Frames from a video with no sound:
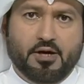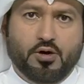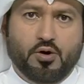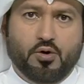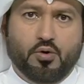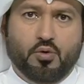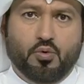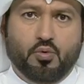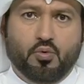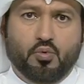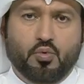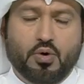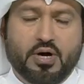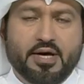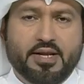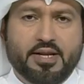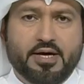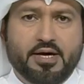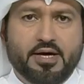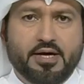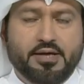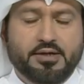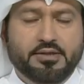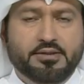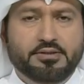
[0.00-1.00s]
نعم
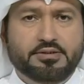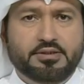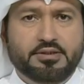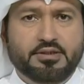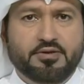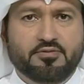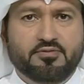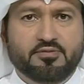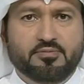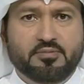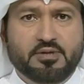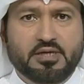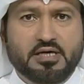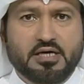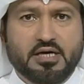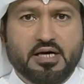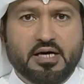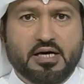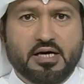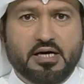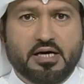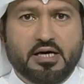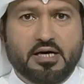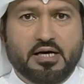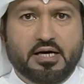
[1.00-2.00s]
وأنا أحيدني في
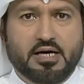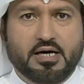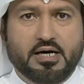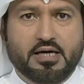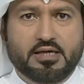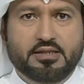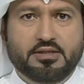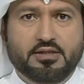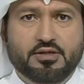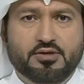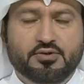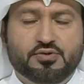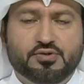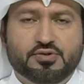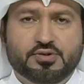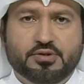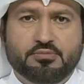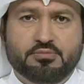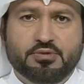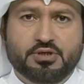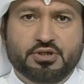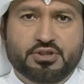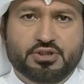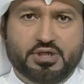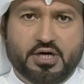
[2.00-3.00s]
مليحة هذه
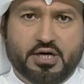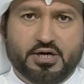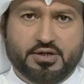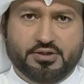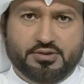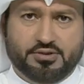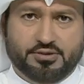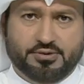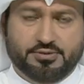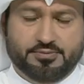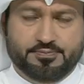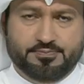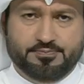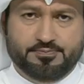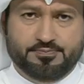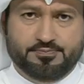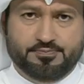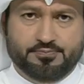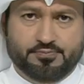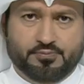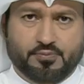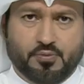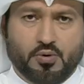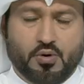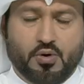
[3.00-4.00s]
جزء من الشارجة
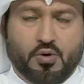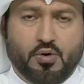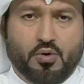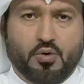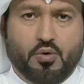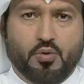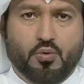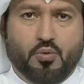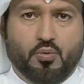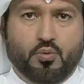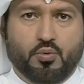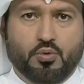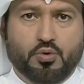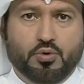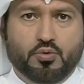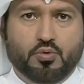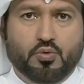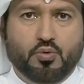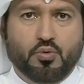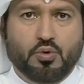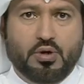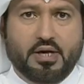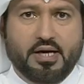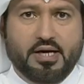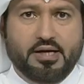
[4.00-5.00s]
نعم
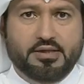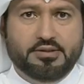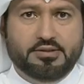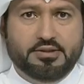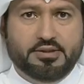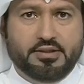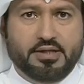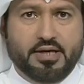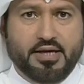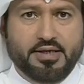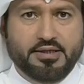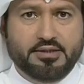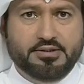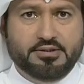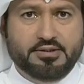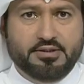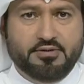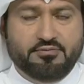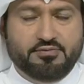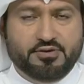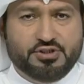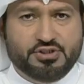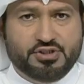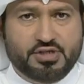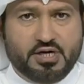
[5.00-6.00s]
ويقول أحيدني,
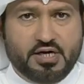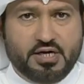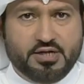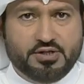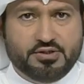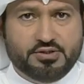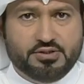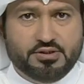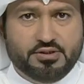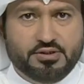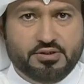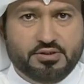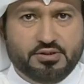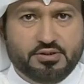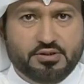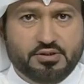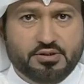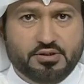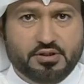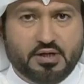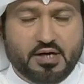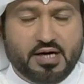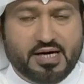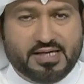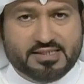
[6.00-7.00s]
أحيدني في الشارجة
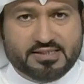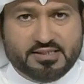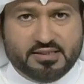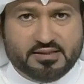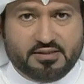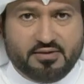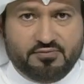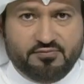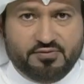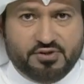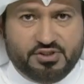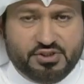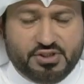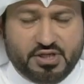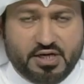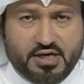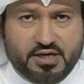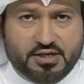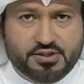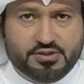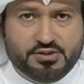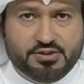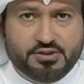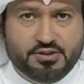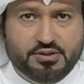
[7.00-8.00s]
خاصة في
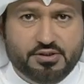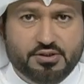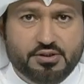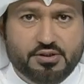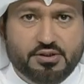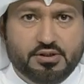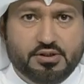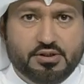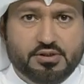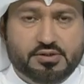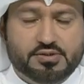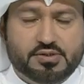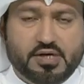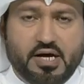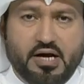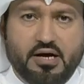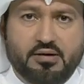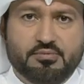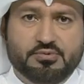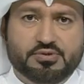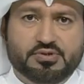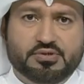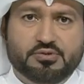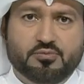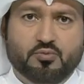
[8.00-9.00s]
الشارجة صاحب
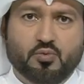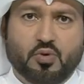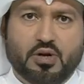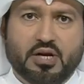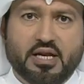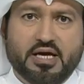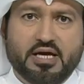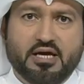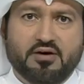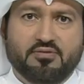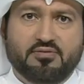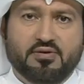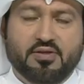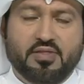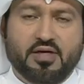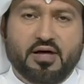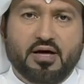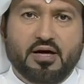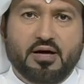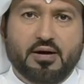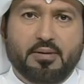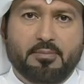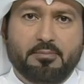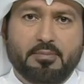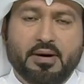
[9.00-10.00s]
نعم. السمو الله
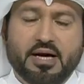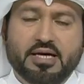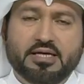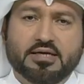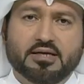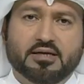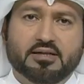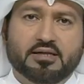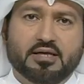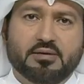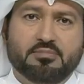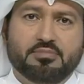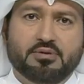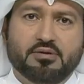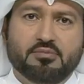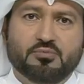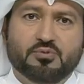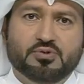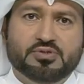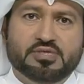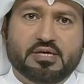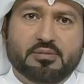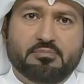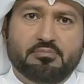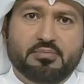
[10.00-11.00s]
يحفظه ما يرضى
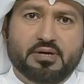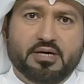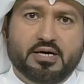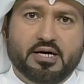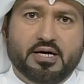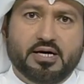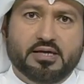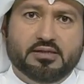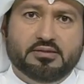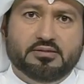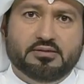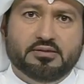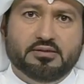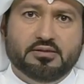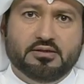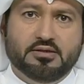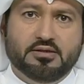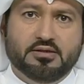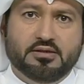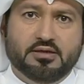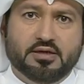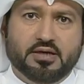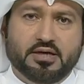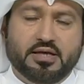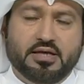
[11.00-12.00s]
بالمسميات
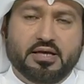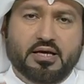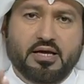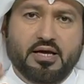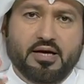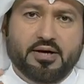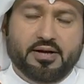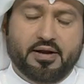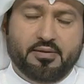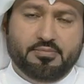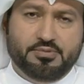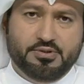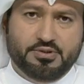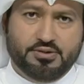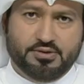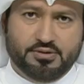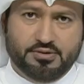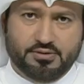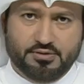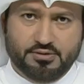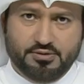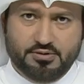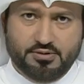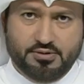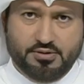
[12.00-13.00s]
آه، غير
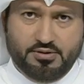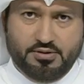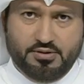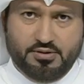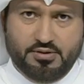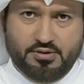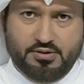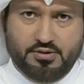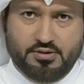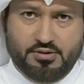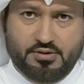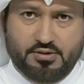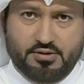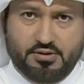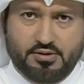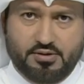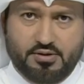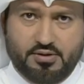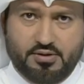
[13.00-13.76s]
العربيه نعم